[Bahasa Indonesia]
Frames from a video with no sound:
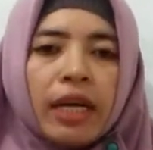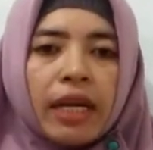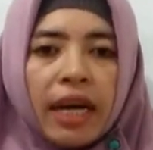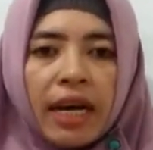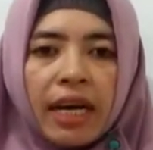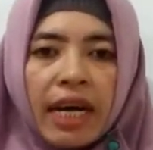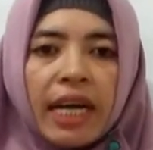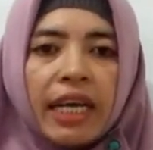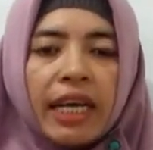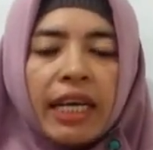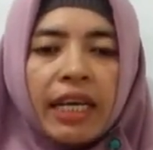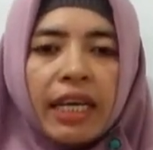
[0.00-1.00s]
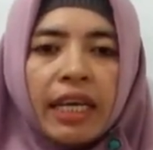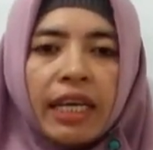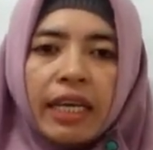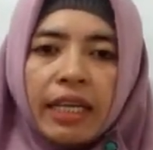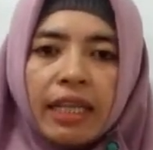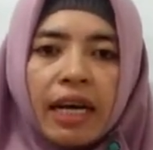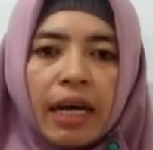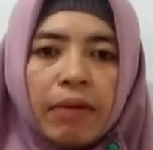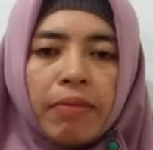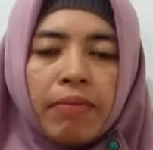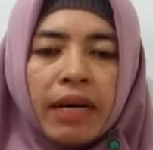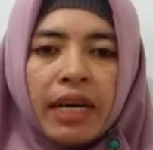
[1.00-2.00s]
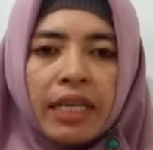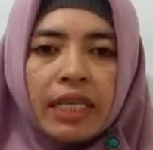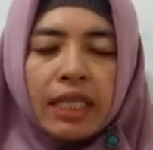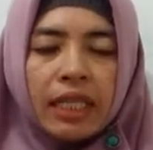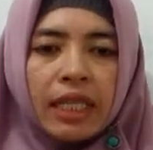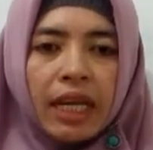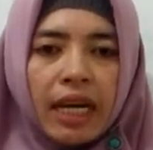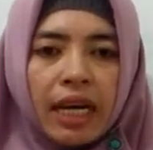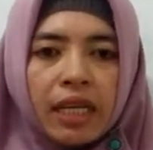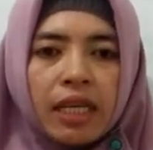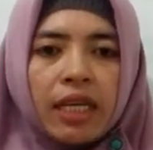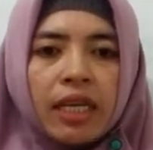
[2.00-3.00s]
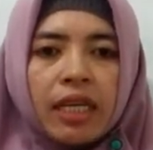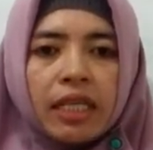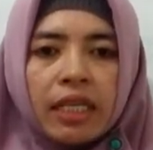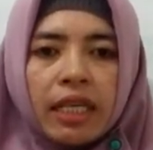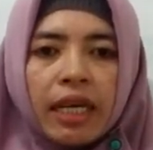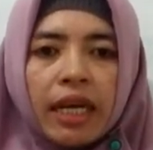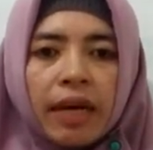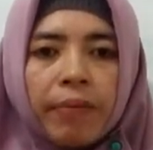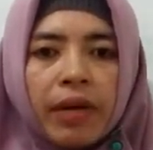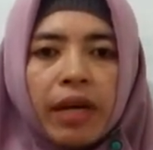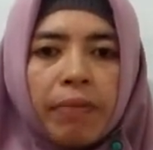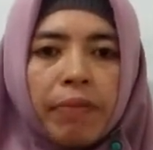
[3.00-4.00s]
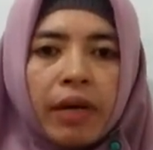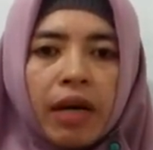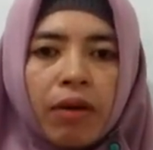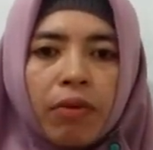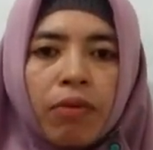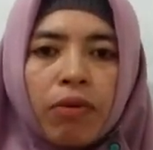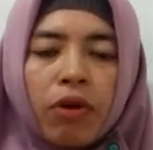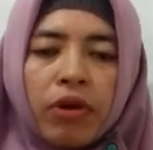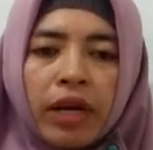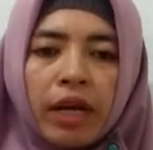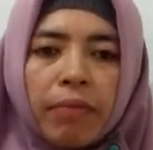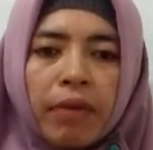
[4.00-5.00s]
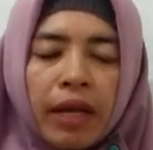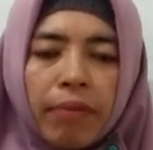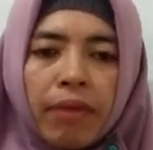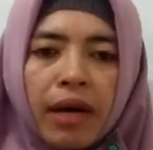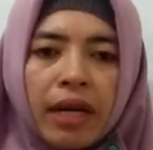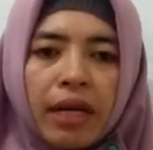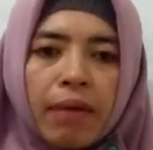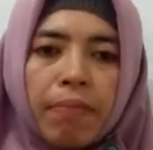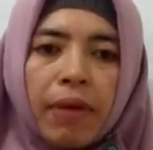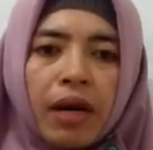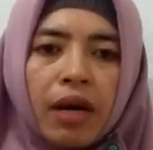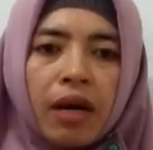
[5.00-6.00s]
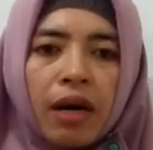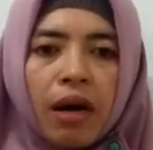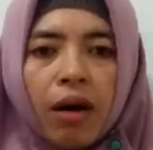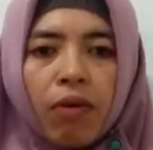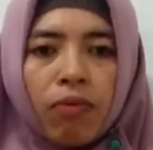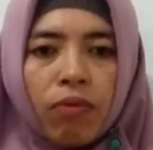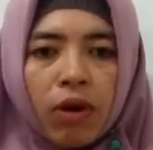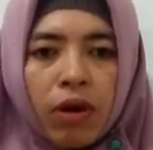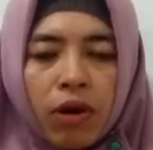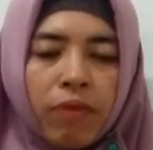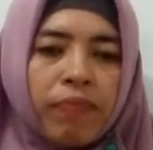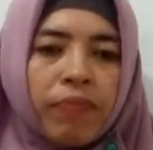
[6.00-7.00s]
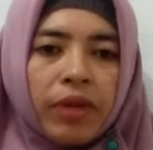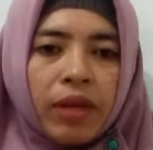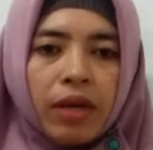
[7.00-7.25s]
Nah, kali ini kita akan membahas tentang sikap dan perilaku orang yang beriman kepada Allah.